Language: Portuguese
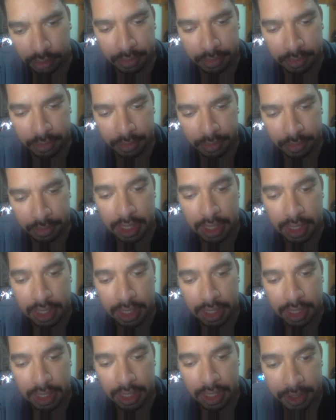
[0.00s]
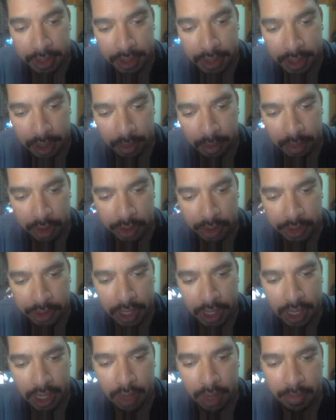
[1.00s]
As gravações de Bond
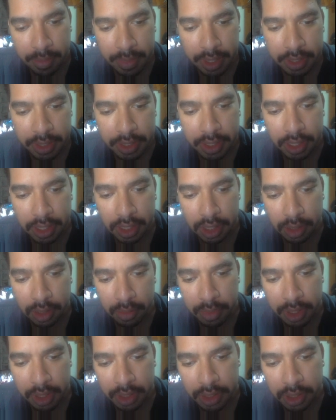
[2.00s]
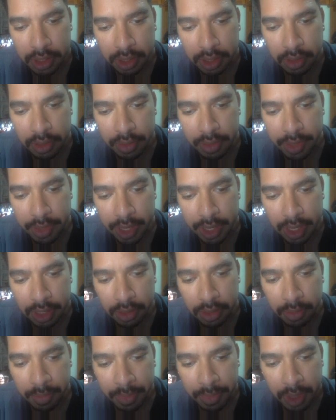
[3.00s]
acabam acidentalmente sendo
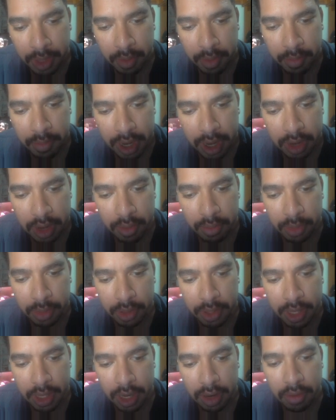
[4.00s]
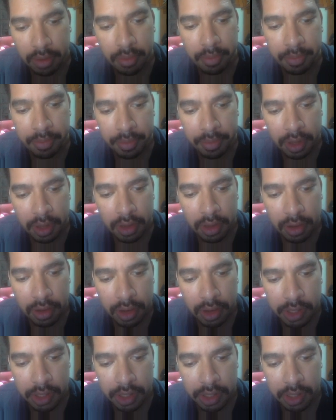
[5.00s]
enviado para o mundo real,
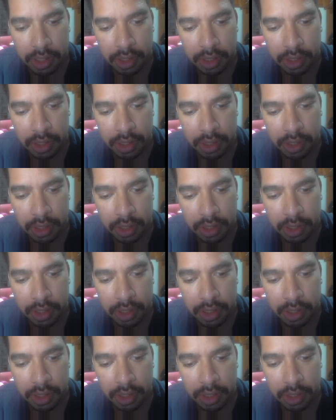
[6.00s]
onde,